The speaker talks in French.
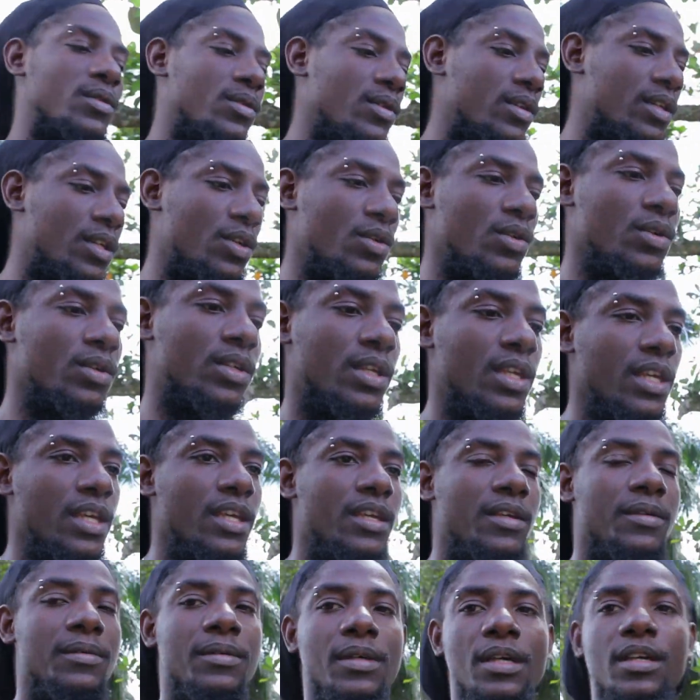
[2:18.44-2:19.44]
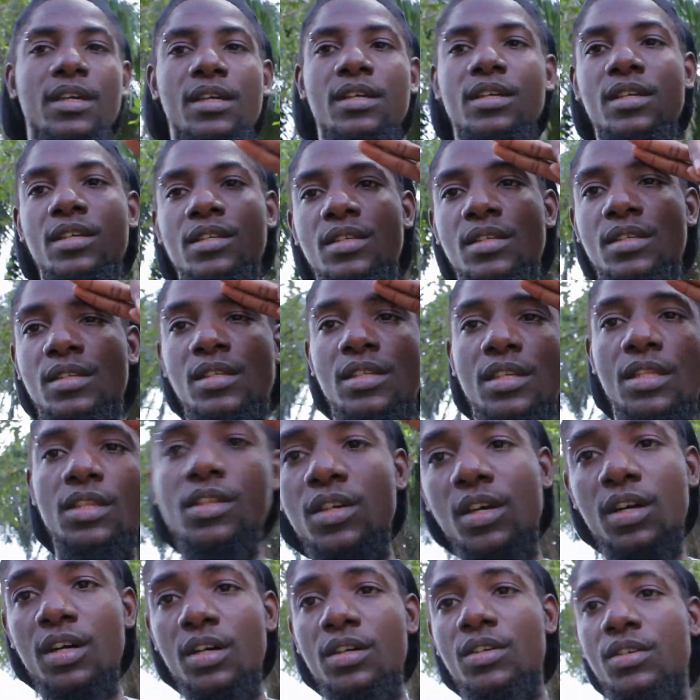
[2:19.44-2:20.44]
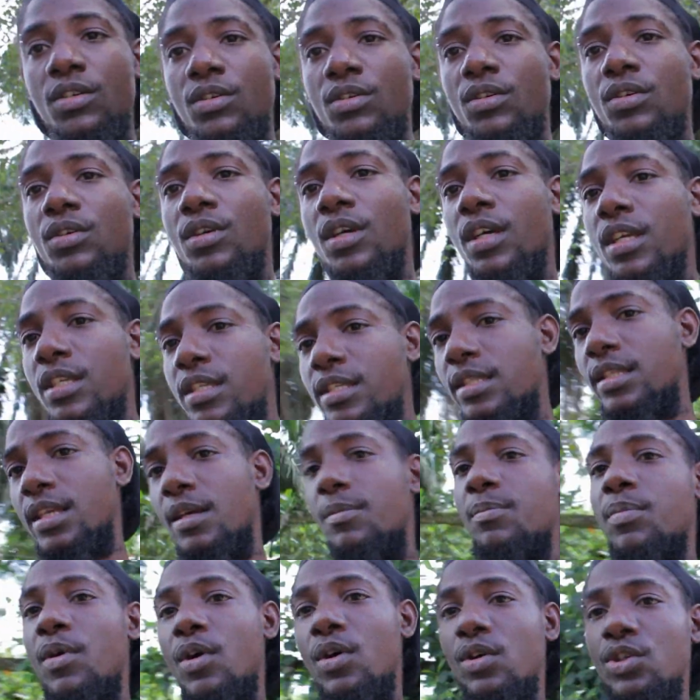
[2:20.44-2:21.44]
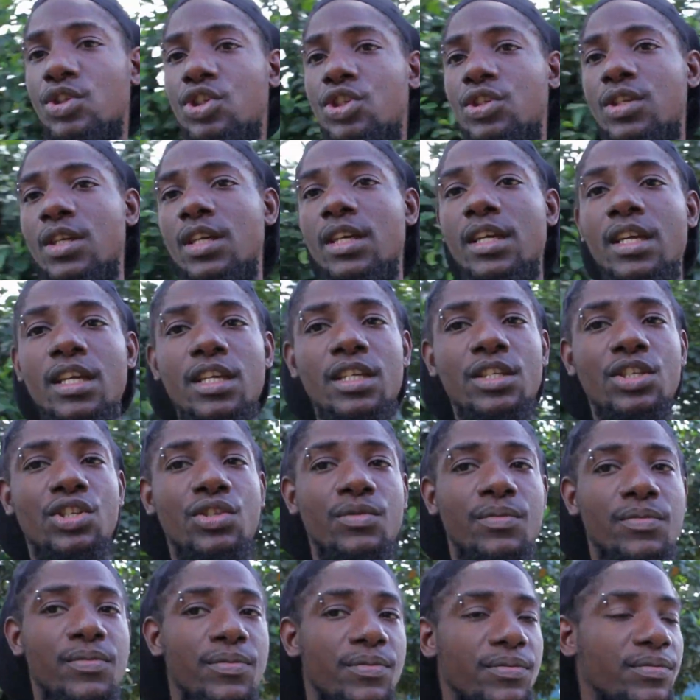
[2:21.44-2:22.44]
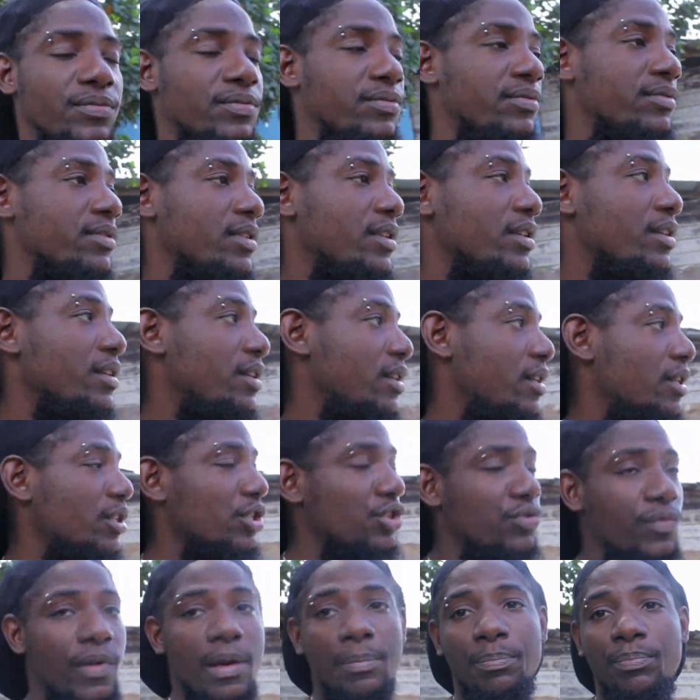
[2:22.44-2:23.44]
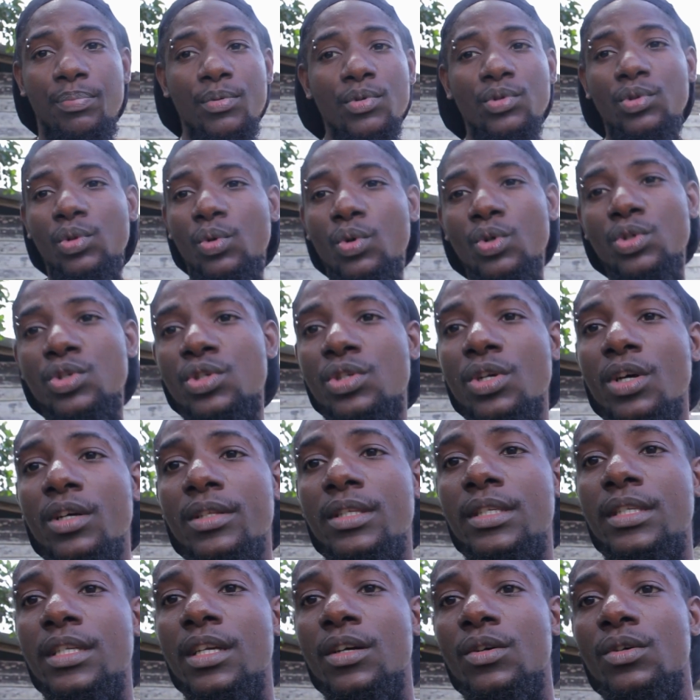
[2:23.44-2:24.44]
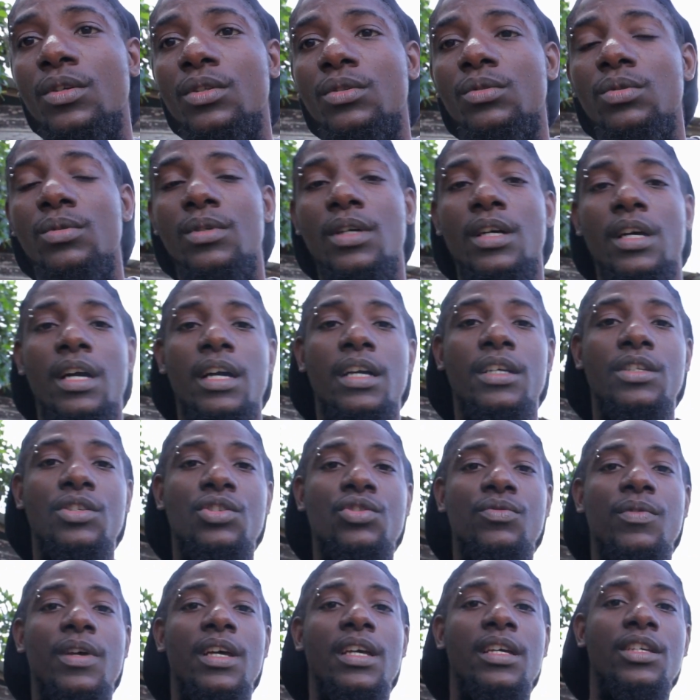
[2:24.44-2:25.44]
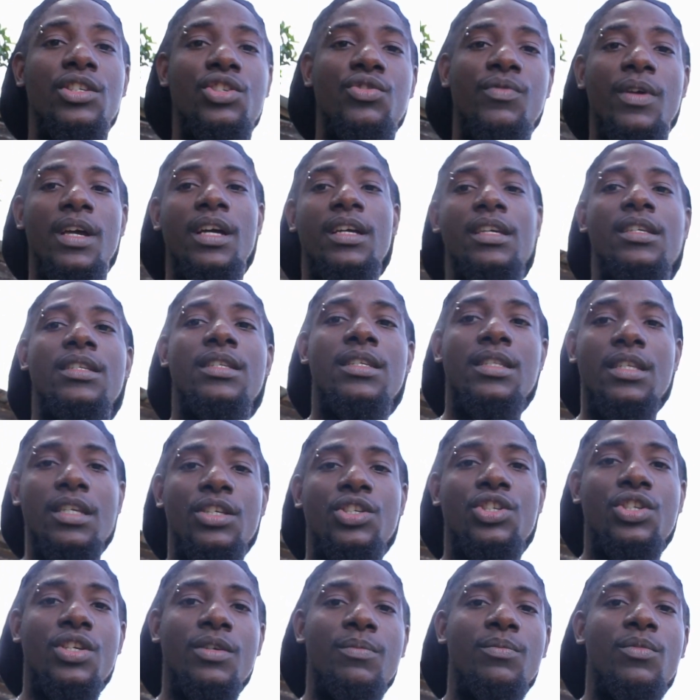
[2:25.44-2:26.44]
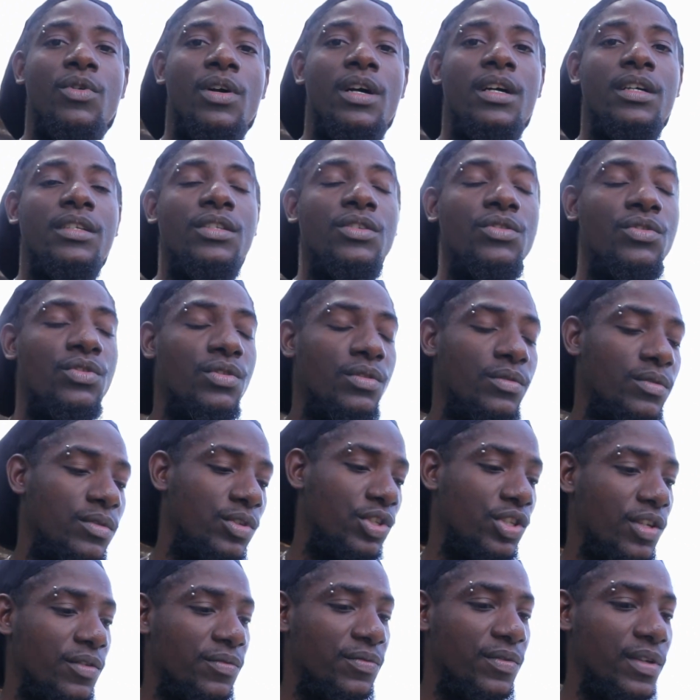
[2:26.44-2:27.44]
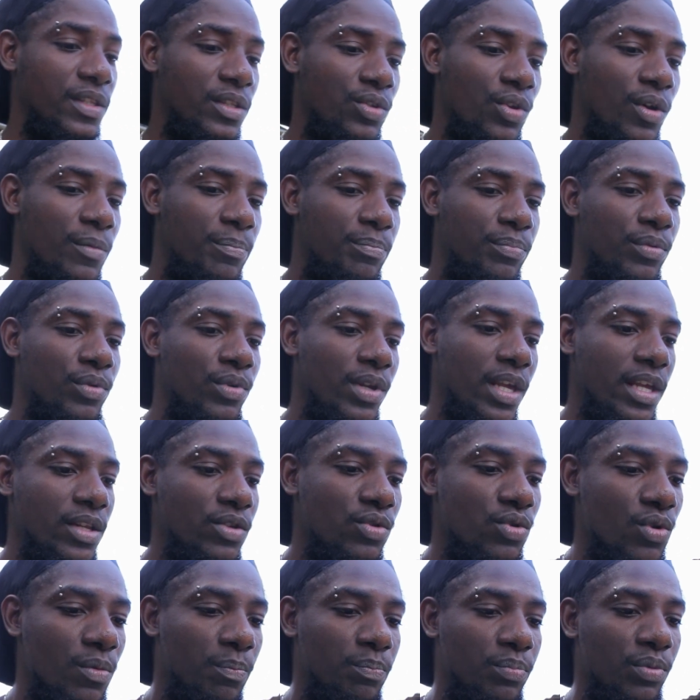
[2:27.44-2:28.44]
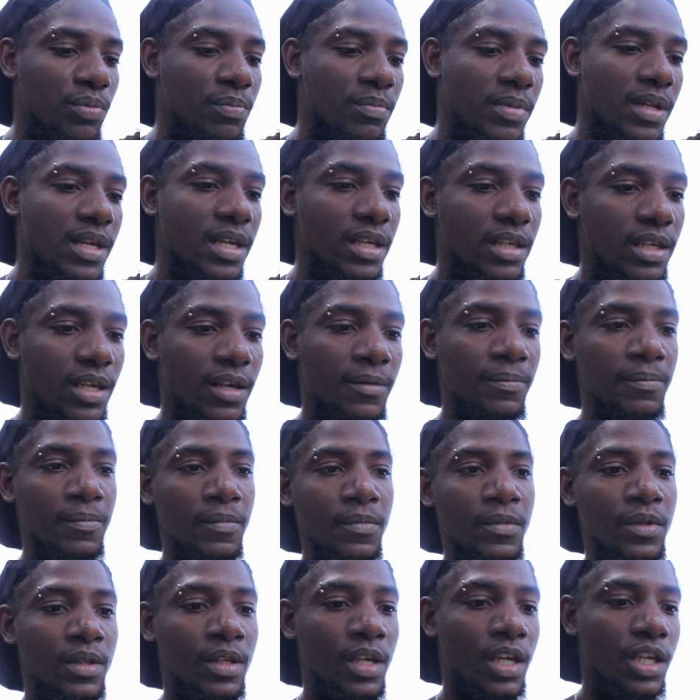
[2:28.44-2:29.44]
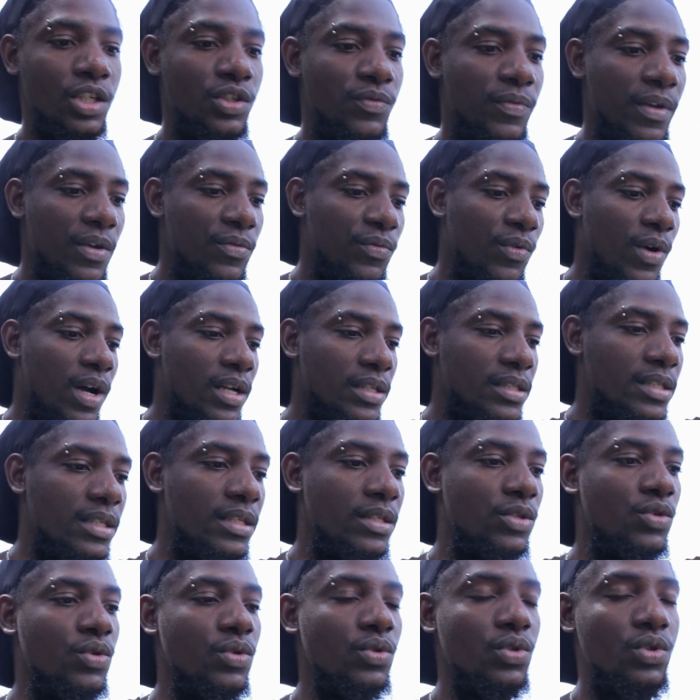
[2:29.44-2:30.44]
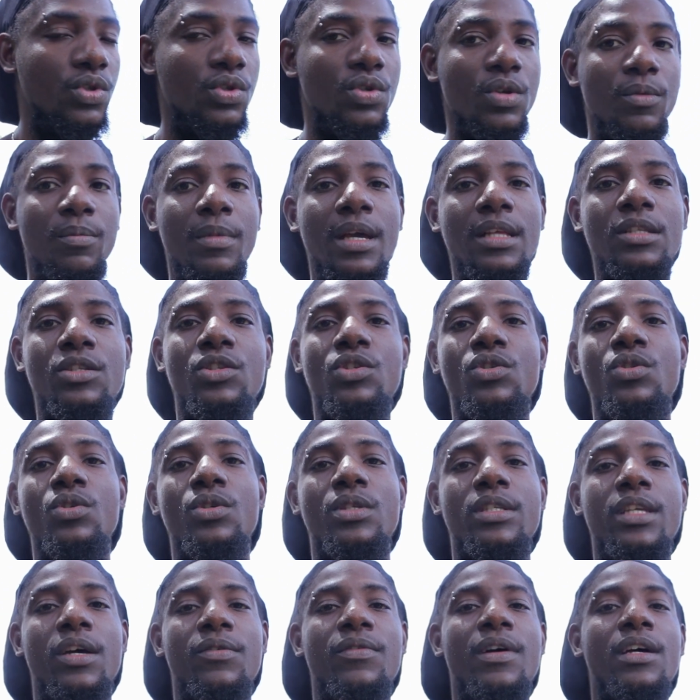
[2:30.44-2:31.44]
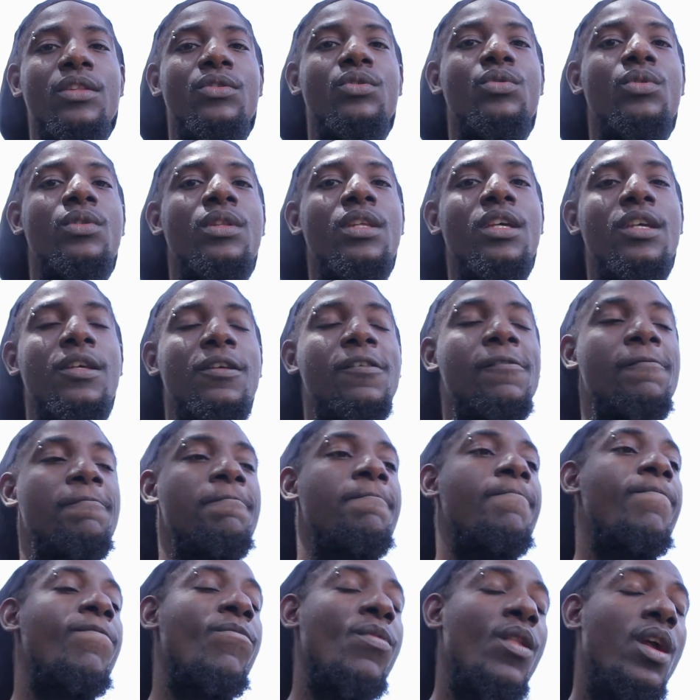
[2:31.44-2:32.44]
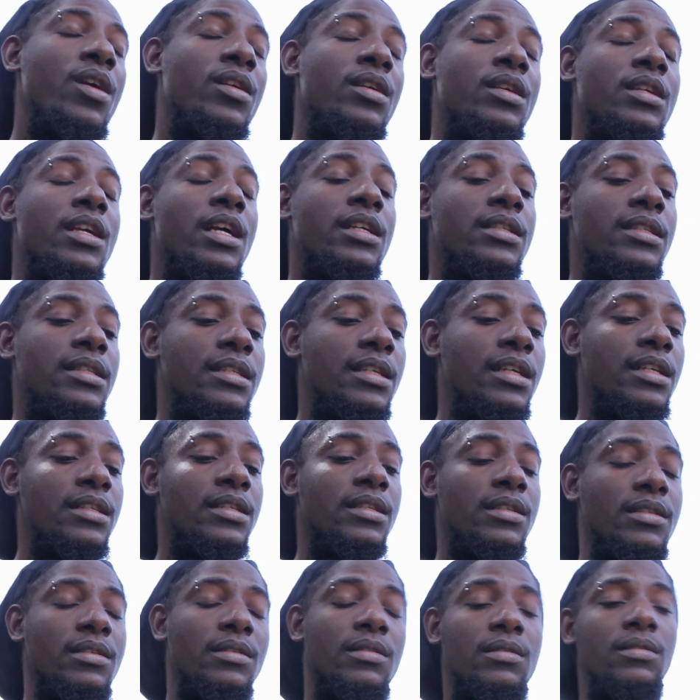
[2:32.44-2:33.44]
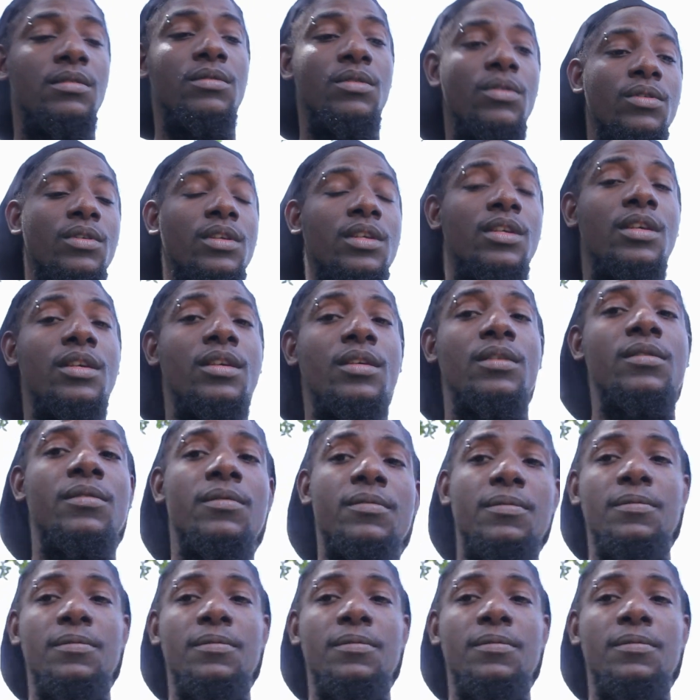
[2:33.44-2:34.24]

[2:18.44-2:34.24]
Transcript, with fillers: Ok, ok. Sinon, euh, rester branché, je, ne vais plus trop sortir en tout cas. Je vais, je vais rester chez moi, j'évite un peu les lieux publics et je vais voir d'ici une semaine ce que ça va donner. Yes, yes, ok.